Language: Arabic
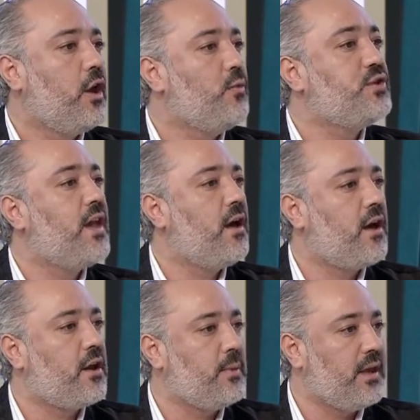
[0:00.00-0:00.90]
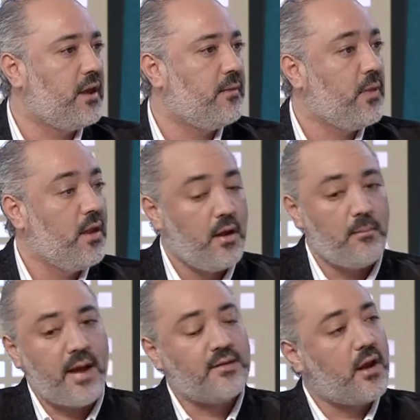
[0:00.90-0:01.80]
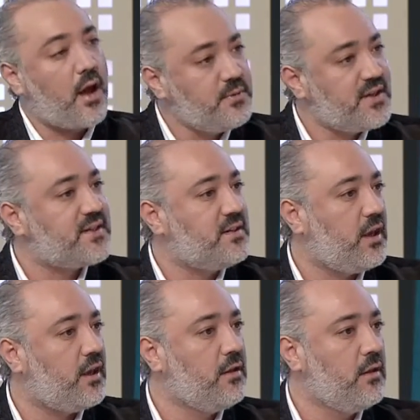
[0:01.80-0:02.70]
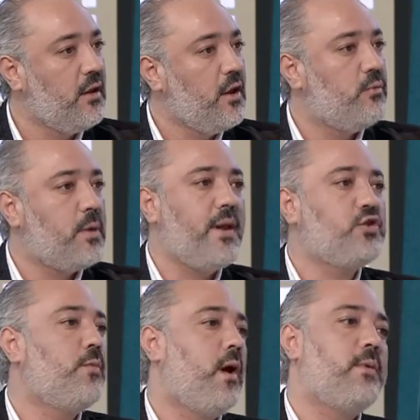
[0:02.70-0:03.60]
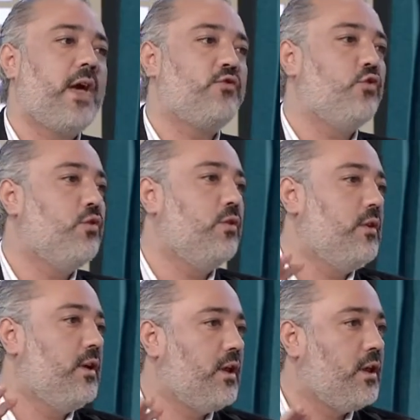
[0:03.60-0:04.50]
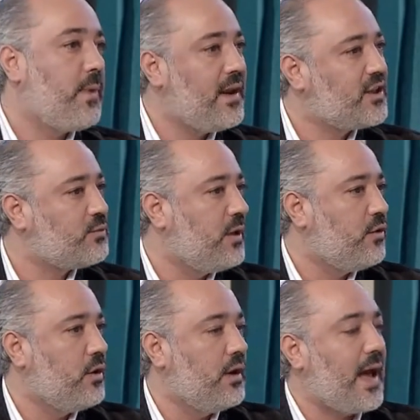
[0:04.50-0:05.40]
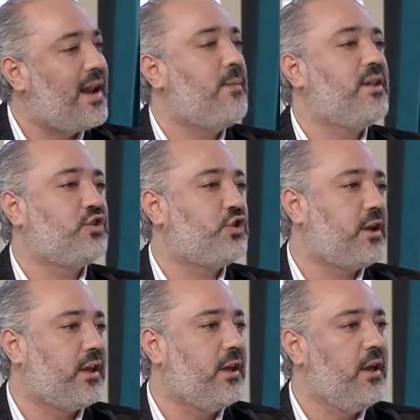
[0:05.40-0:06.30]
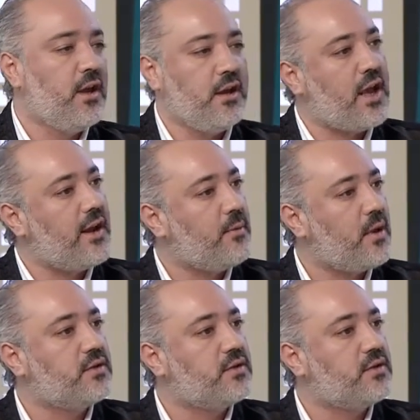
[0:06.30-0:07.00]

الموسيقى الغربيه بعد الخمس سنين ببلشوا بقى بيعطوه يبلش بالعلامات الشرقيه وكانه اكتسب